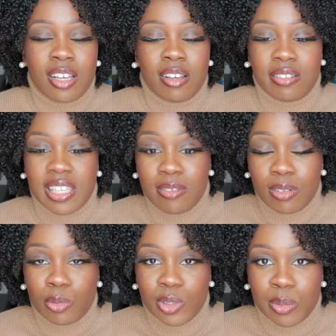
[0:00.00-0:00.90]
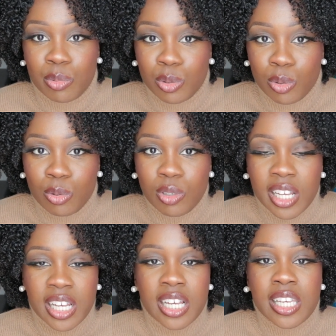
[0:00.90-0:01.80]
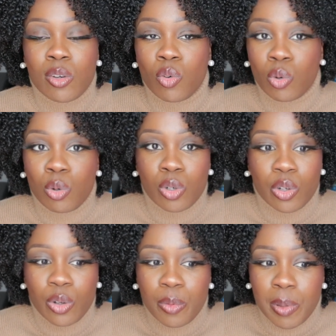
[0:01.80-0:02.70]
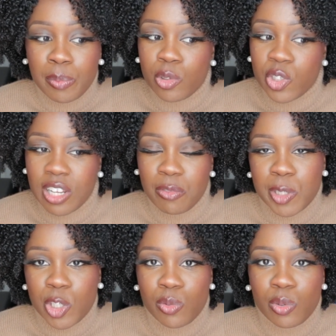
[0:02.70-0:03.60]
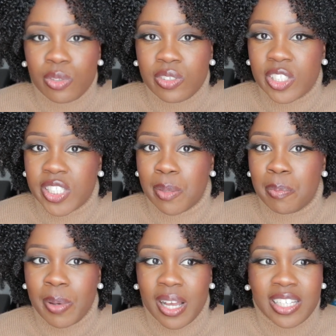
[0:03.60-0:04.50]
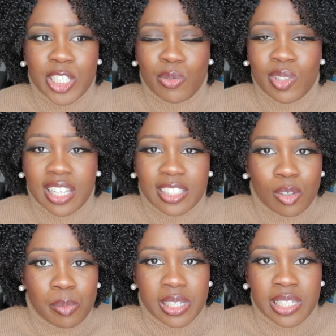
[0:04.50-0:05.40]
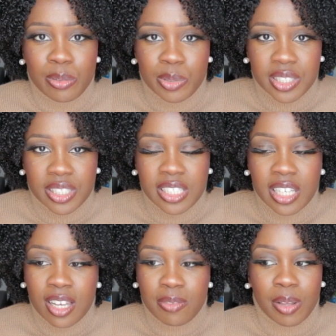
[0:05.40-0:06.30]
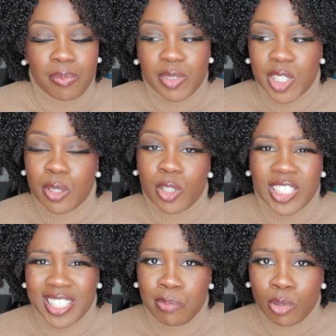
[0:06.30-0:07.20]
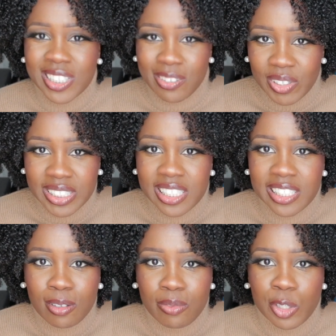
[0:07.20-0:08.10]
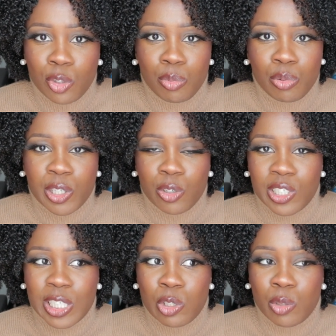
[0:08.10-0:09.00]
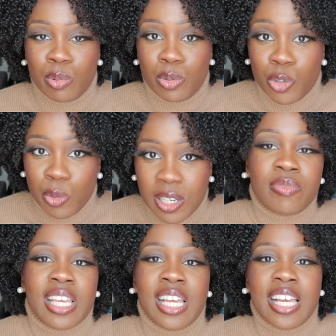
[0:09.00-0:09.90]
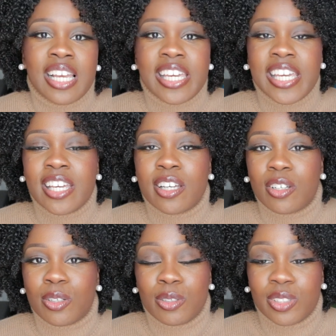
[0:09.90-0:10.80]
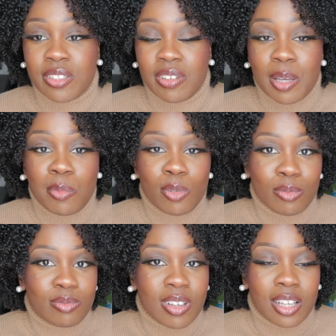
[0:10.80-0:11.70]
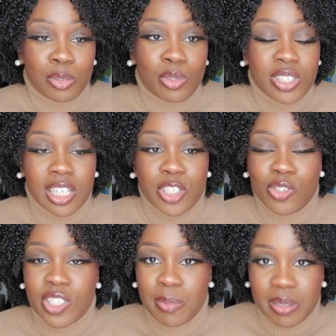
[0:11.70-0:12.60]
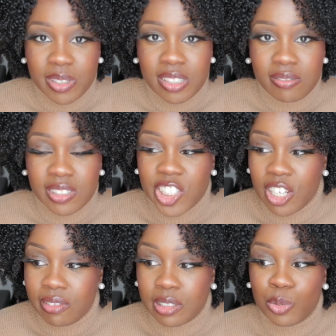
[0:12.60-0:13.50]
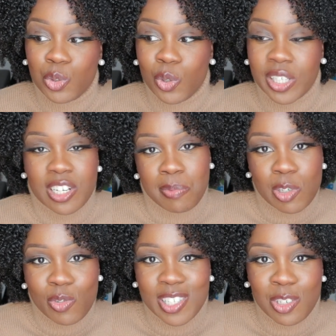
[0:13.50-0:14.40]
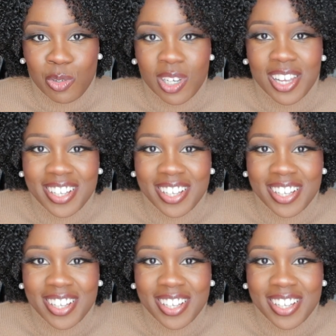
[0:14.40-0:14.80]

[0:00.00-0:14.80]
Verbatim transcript: euh, qu'avant donc c'est plutôt cool. Et en gros euh, même quand je lave mes cheveux j'ai pas les cheveux très emmêlés aussi. Enfin j'ai beaucoup de facilité en fait depuis que je n'utilise plus d'huile et euh, c'est vraiment un truc qui a changé ma vie. Si j'avais su, j'aurais jamais utilisé d'huile.